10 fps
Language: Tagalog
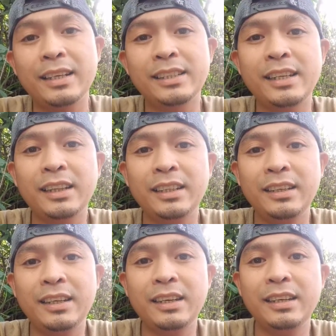ang isa
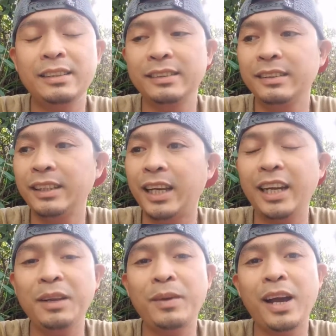nating uh,
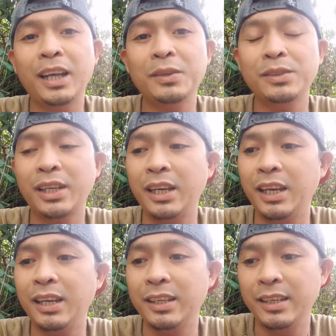tikling mga katoks
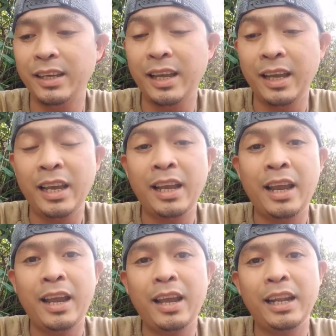ay
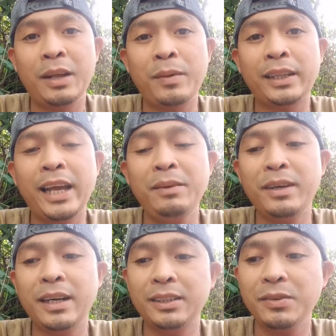
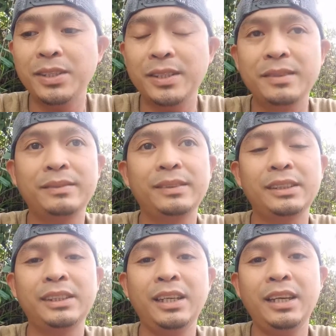namatay mga katoks.
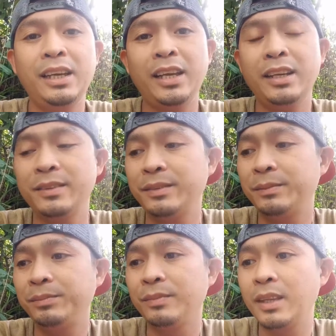Si
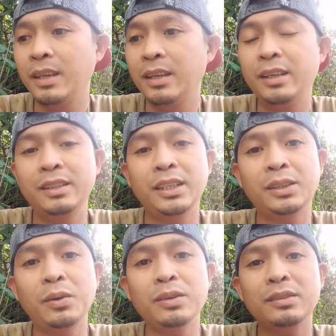
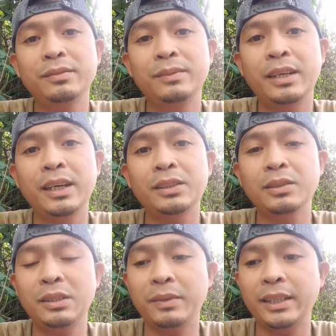si Tok mga
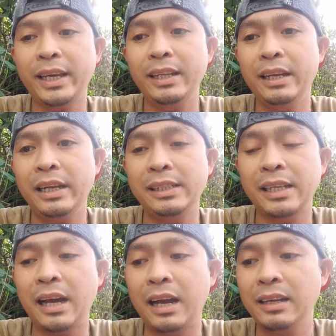katoks namatay
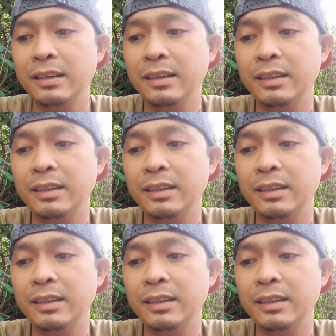dahil sa